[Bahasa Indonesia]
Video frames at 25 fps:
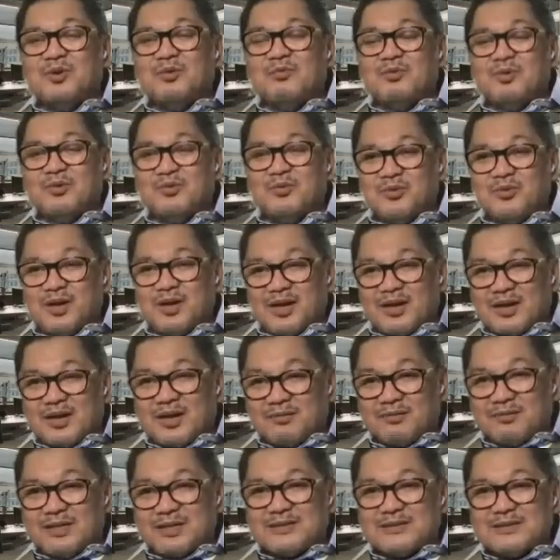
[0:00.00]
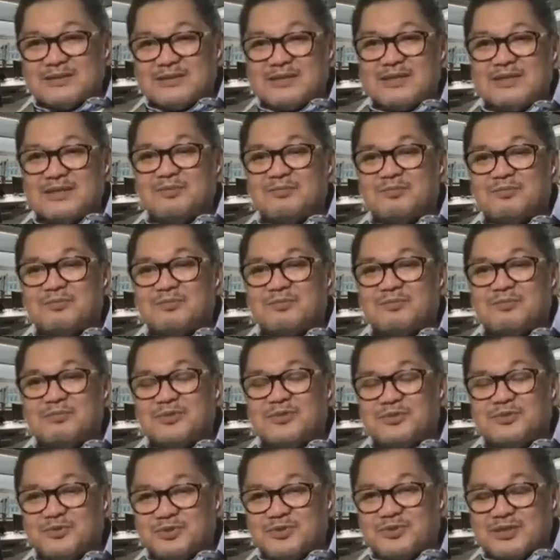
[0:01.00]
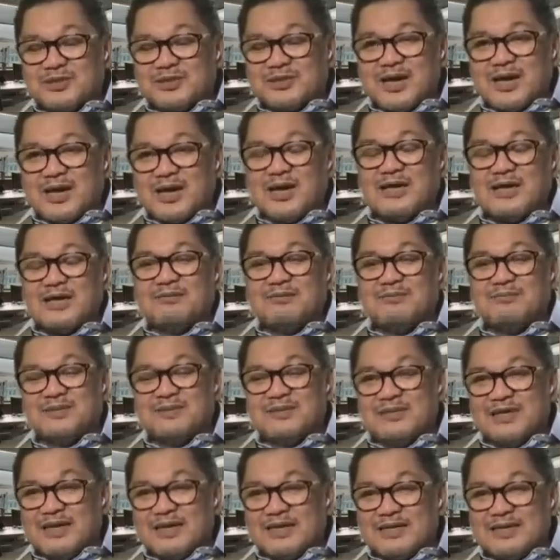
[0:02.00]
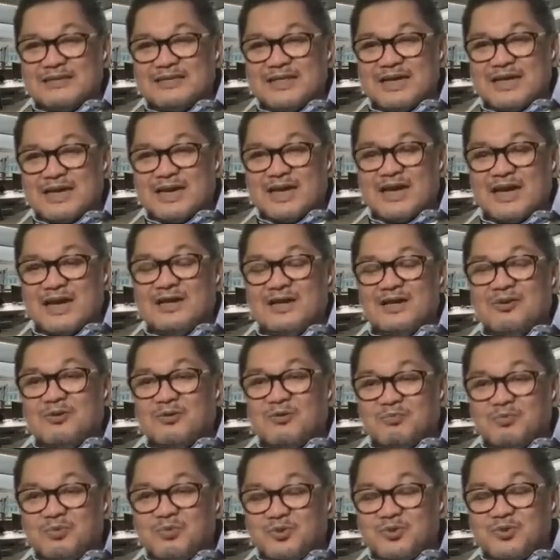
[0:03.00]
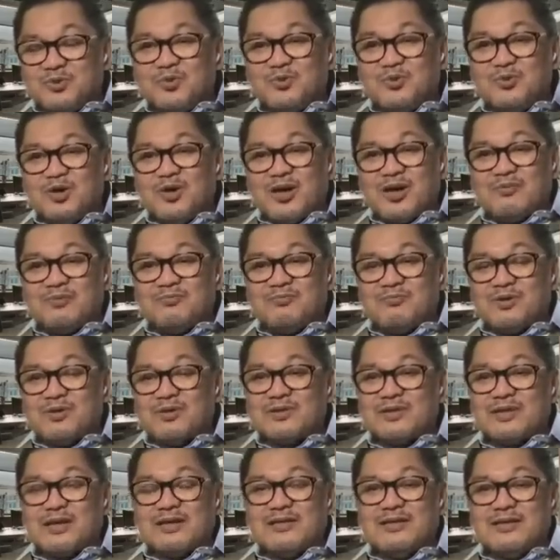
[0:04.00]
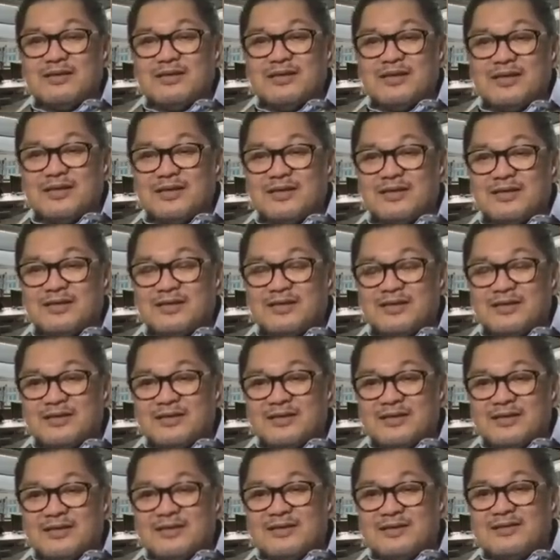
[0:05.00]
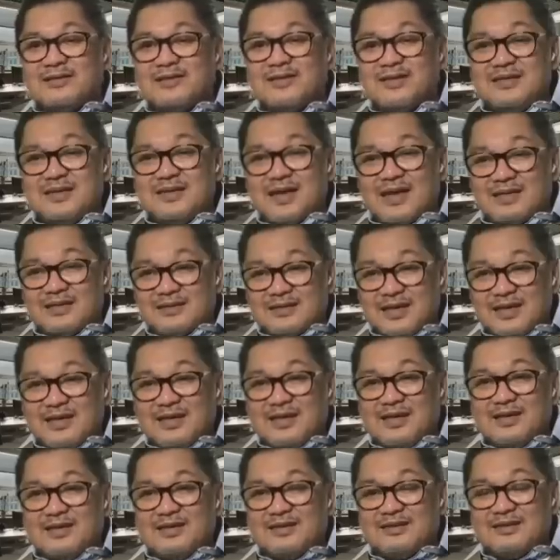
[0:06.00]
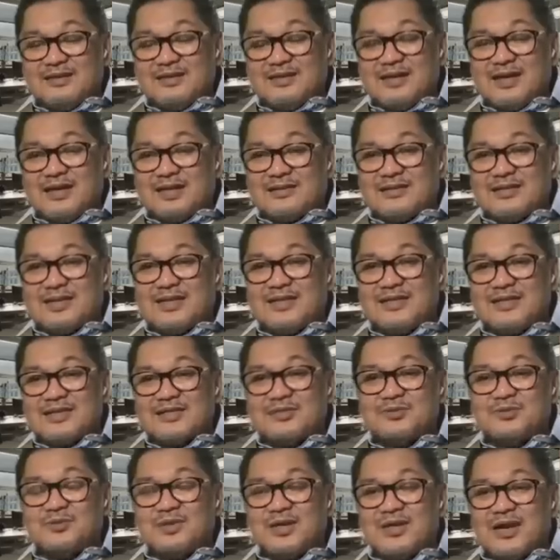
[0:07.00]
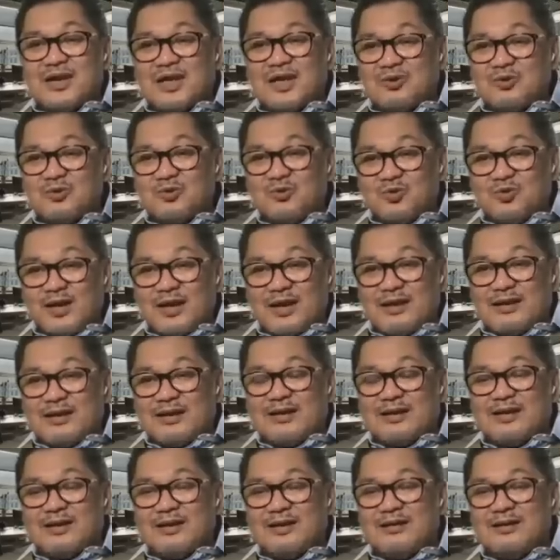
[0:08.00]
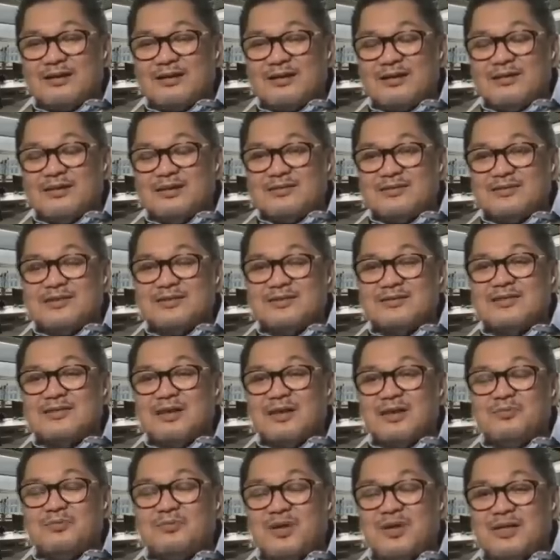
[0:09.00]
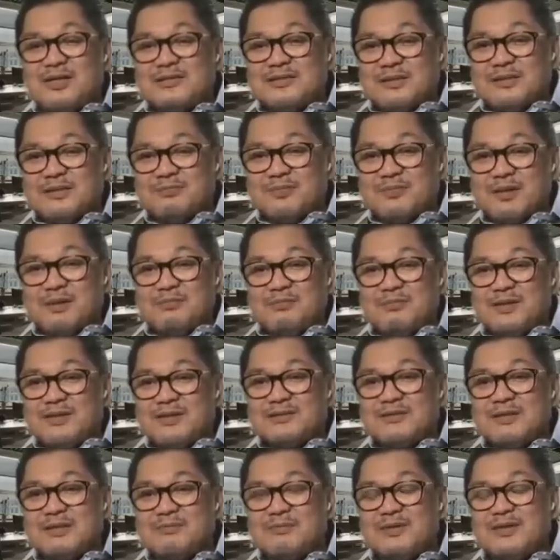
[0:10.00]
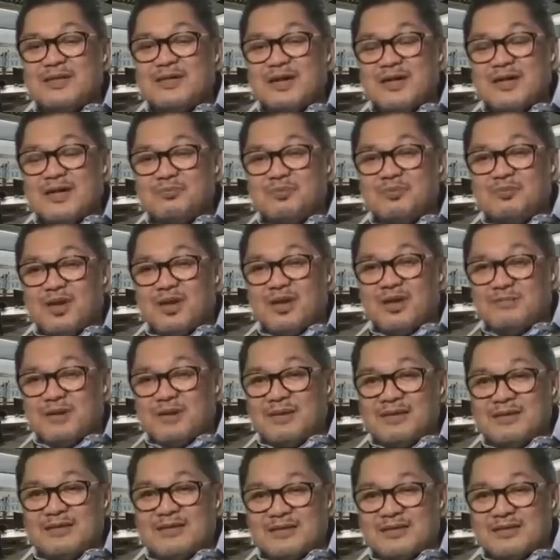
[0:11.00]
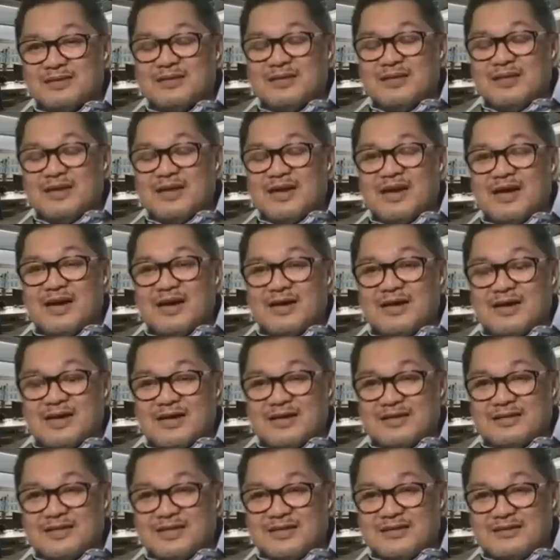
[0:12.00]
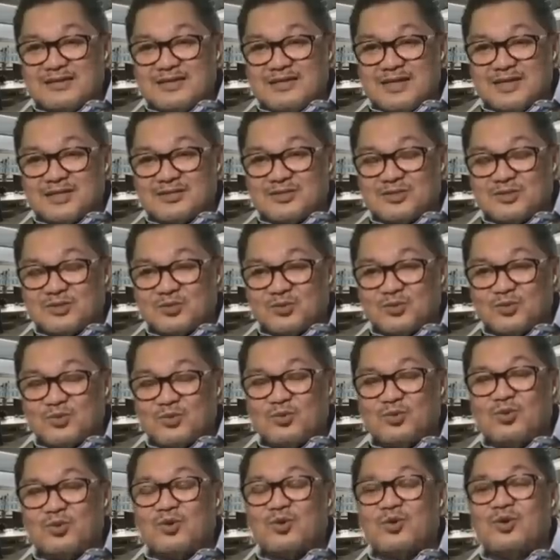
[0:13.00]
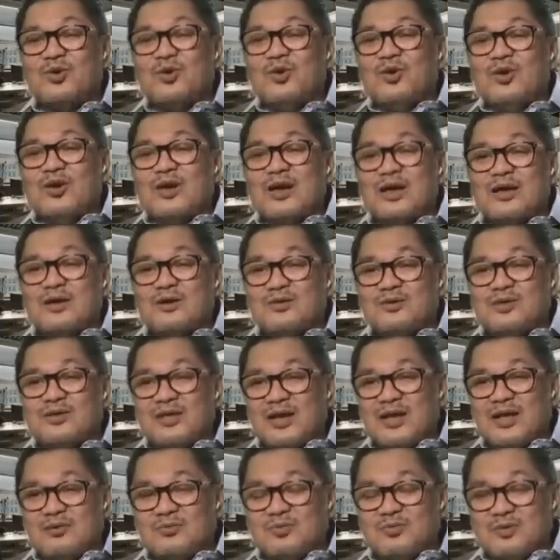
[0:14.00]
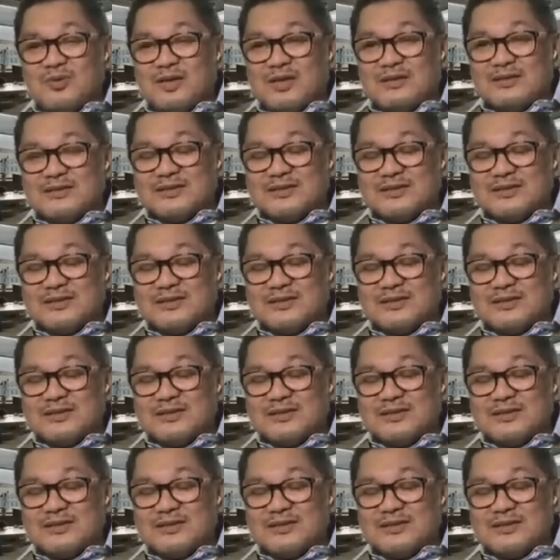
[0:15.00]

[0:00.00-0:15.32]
menggunakan masker, mencuci tangan, menjaga jarak. Butuh effort yang gede. 3T, 3T kita sudah lakukan sejak bulan September sampai dengan bulan Maret. Angkanya jelas turun. Kalau dilakukan